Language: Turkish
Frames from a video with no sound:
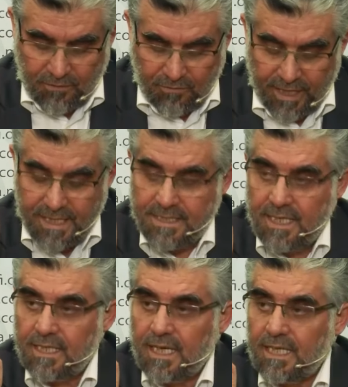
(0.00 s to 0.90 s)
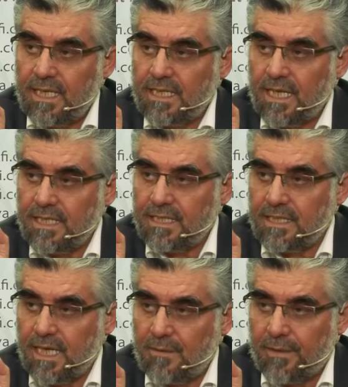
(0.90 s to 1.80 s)
Ve enzelna ileykel
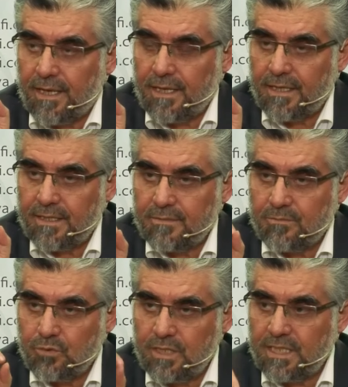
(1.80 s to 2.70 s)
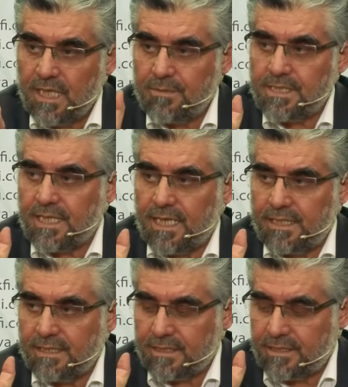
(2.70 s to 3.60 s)
kitabe. Bu kitabı sana
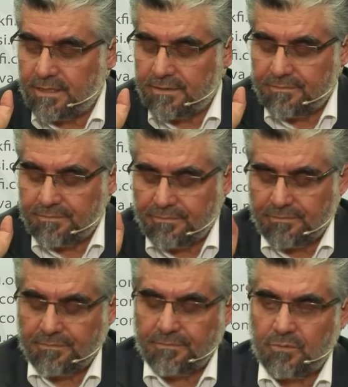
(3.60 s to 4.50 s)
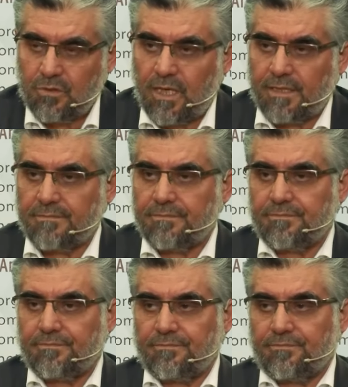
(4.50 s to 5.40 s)
indirdik. Kur'an.
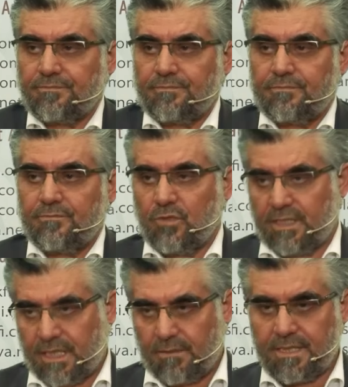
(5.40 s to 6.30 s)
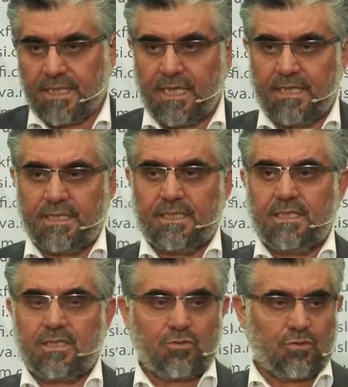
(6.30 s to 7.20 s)
Bu kitabı sana
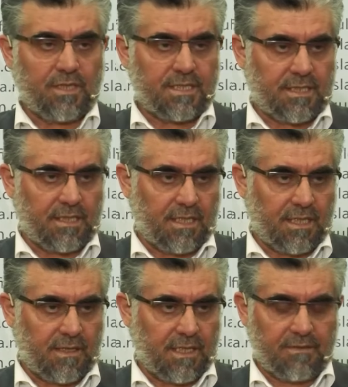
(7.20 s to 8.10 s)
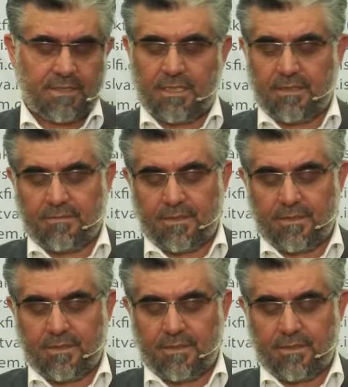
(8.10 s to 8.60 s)
indirdik. Resulullah sallallahu aleyhi ve sellem.